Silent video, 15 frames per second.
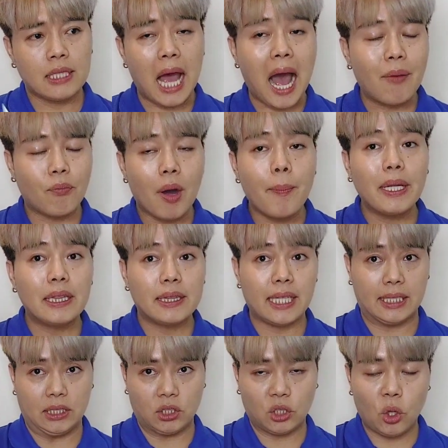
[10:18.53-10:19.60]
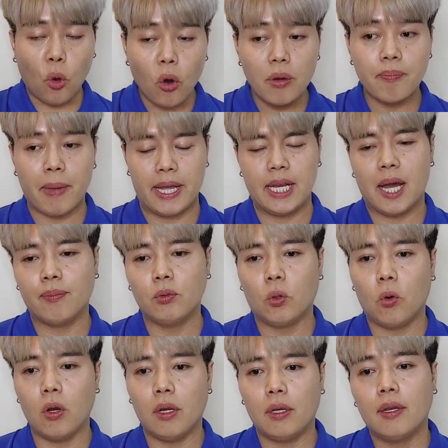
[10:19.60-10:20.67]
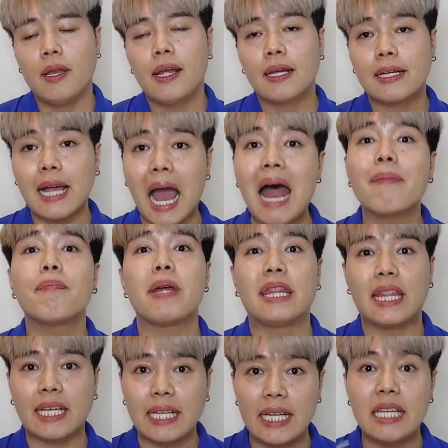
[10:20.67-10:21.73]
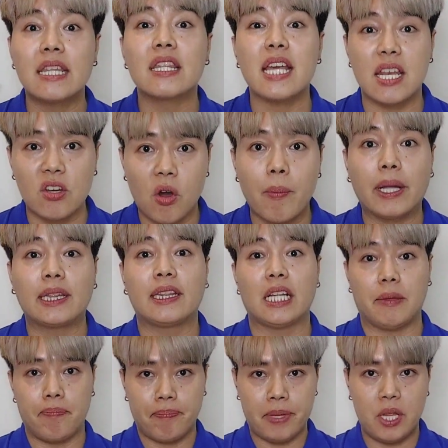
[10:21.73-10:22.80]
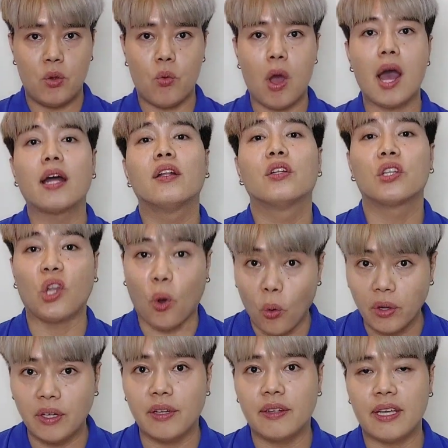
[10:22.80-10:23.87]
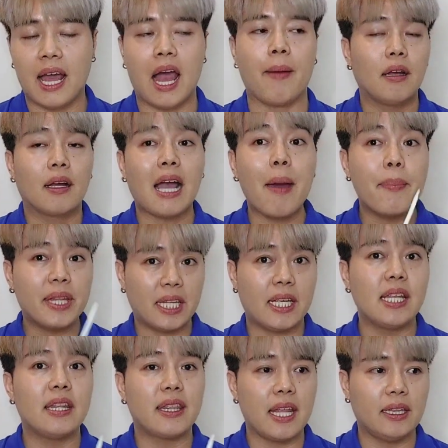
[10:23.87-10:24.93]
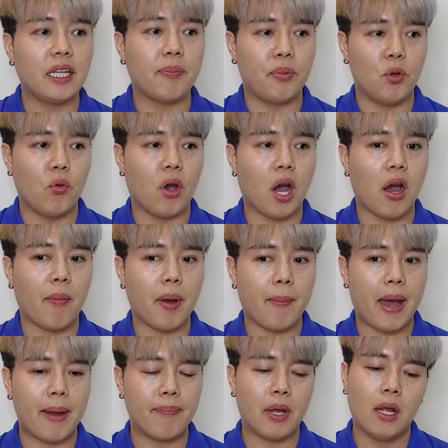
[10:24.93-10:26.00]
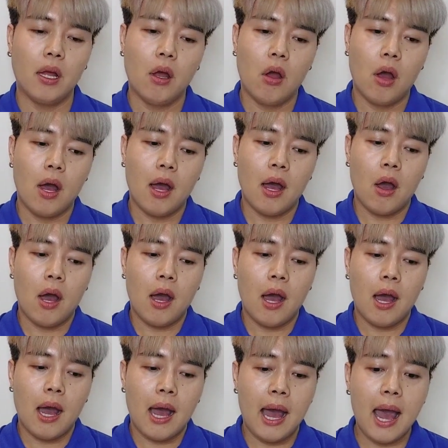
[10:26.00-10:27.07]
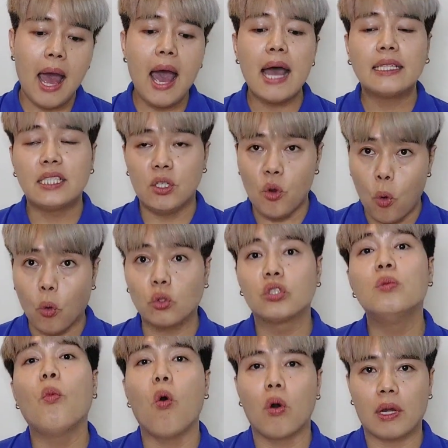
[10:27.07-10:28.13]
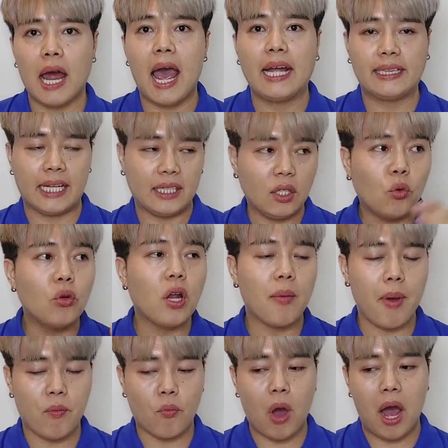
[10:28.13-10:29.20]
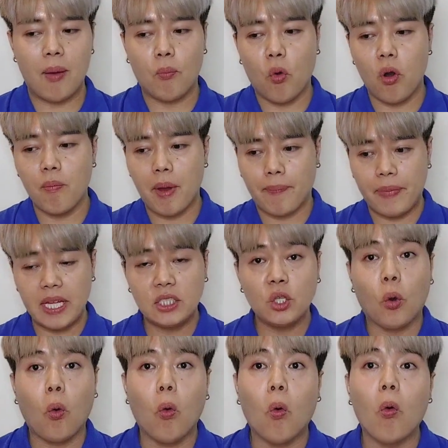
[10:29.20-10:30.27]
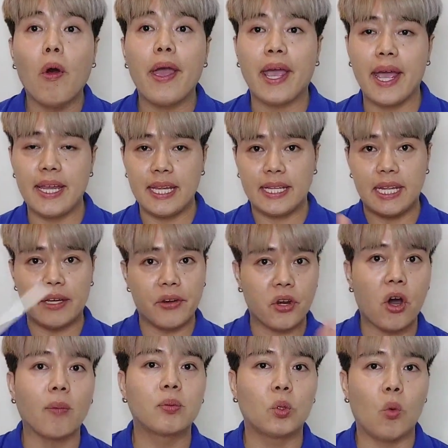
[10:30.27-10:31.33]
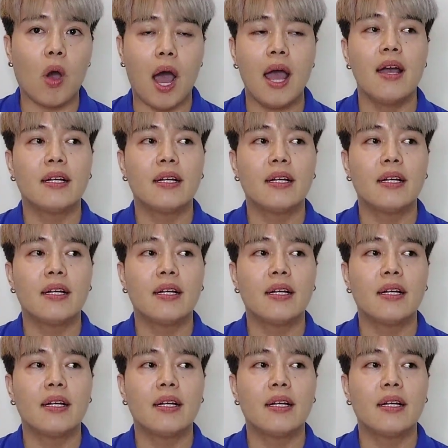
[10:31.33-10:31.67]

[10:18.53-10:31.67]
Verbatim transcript: ถามว่ามันติดทนไหมนะครับ ทุกคนการเป็นสกินเซนของมันติดผิวอะทนนะครับ การเป็นสกินเซนติดผิวเขาประมาณ5-6 ชั่วโมงได้แต่ถ้าคุณเอาแบบหวังผลแบบได้โชย ให้ได้กลิ่นรอบตัว